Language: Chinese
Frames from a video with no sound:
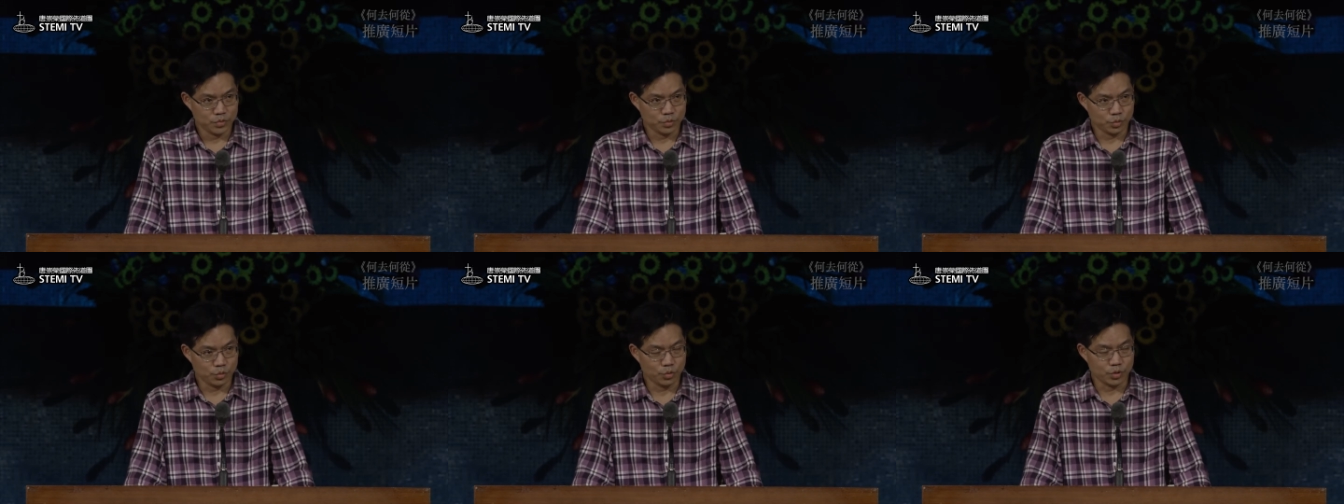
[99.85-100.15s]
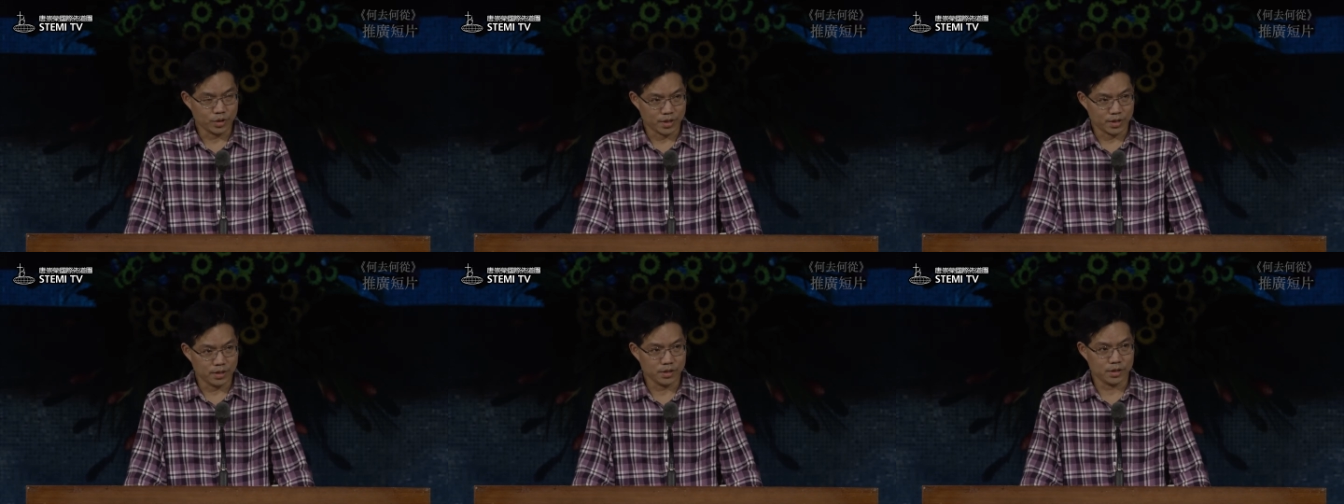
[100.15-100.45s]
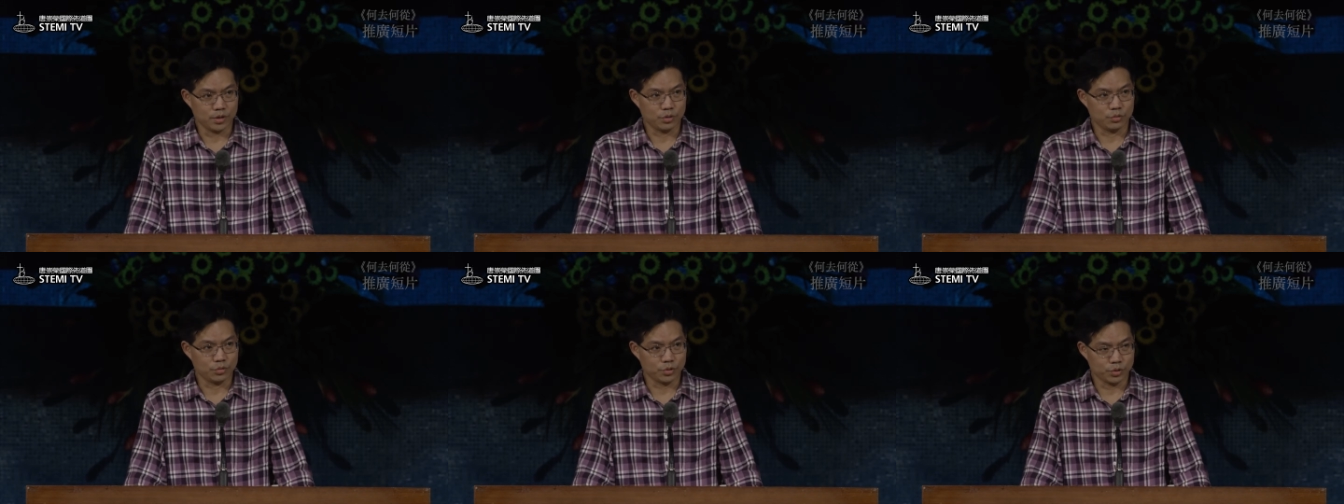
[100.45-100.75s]
如果可
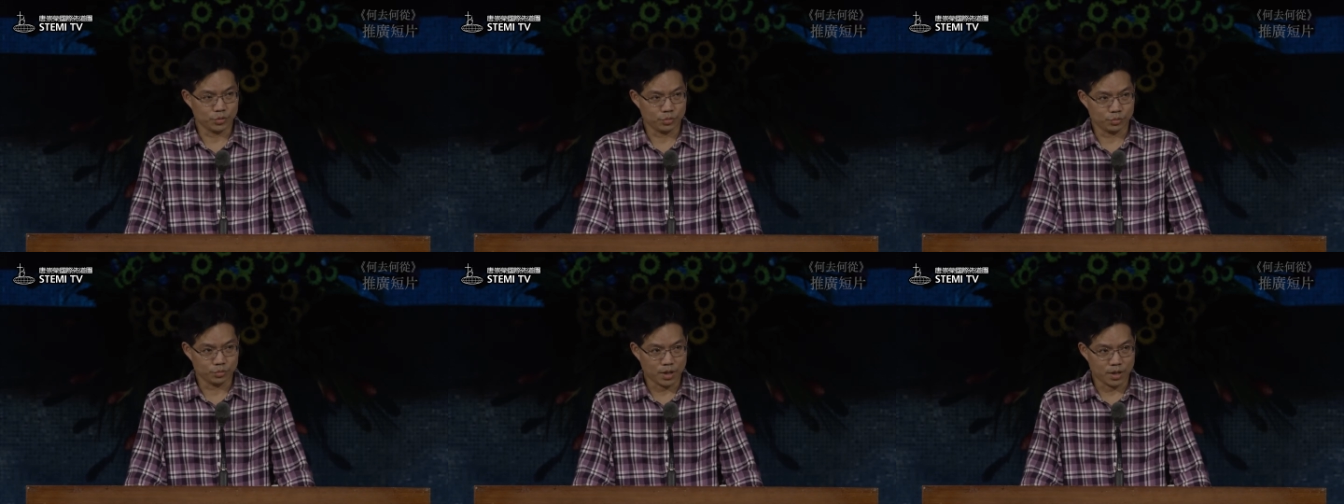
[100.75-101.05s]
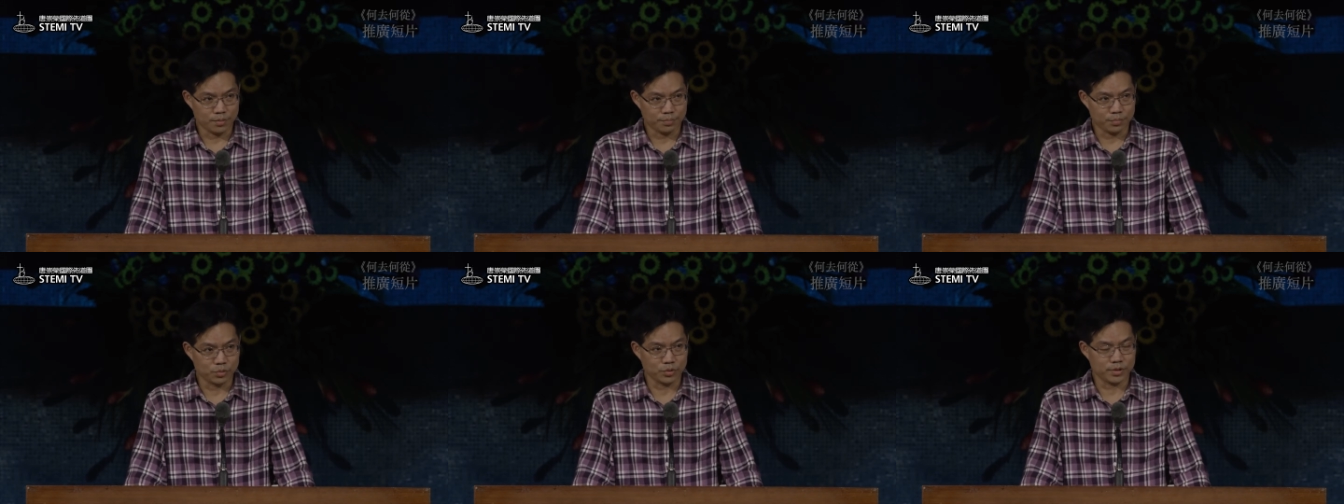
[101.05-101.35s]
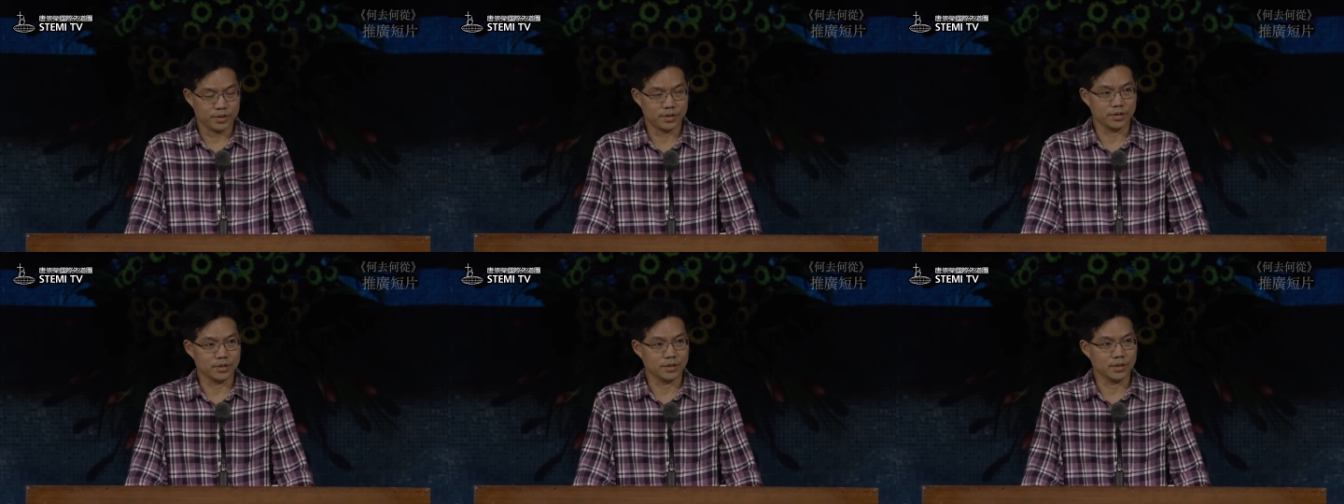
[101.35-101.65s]
以，我就读到博
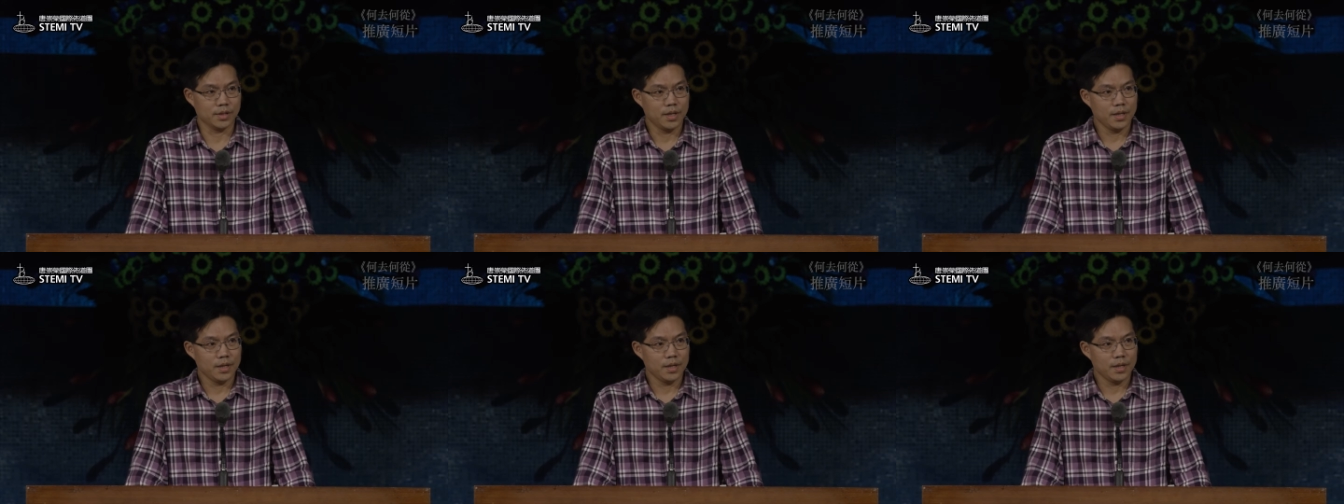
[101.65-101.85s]
士。